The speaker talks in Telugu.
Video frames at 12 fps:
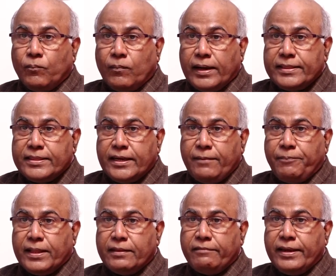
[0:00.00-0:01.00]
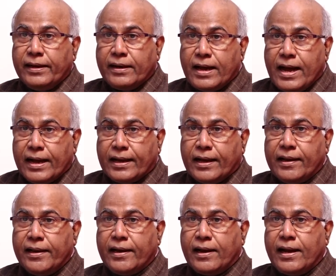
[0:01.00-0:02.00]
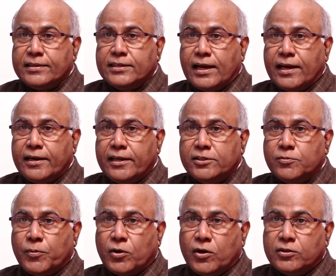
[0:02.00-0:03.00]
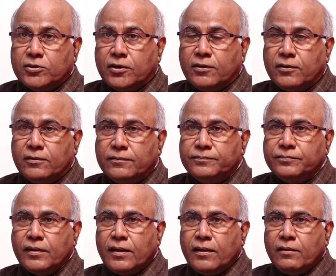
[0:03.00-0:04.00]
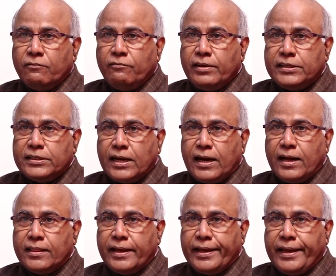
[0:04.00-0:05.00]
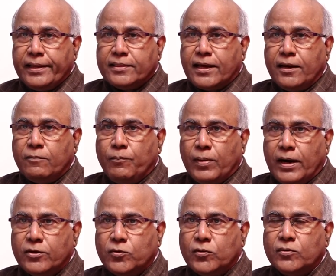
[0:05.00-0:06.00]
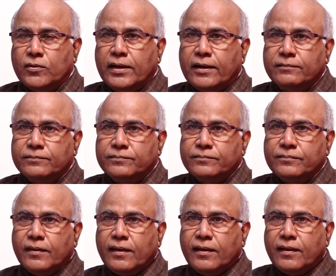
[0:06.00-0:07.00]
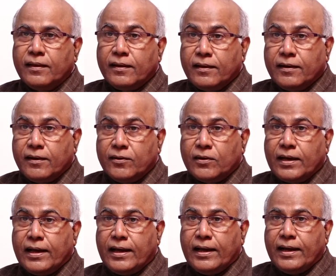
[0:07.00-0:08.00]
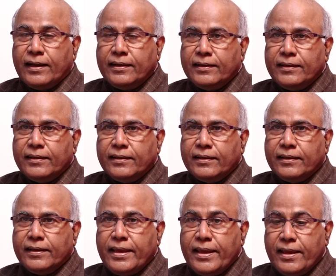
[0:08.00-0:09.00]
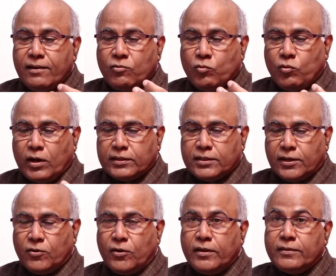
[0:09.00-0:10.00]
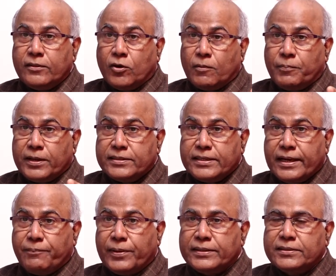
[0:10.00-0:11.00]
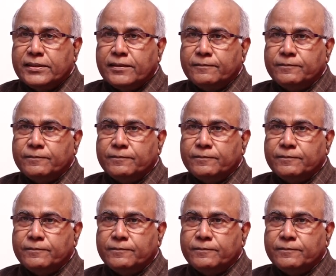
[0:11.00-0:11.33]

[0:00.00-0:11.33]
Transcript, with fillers: మంత్రి పదవి రాక నిరాశ నిస్పృహతో విషాద గీతాలు పాడుకుంటున్నారు కనుక ఈ కొత్తగూడెంది ఒక ప్రత్యేక పరిస్థితి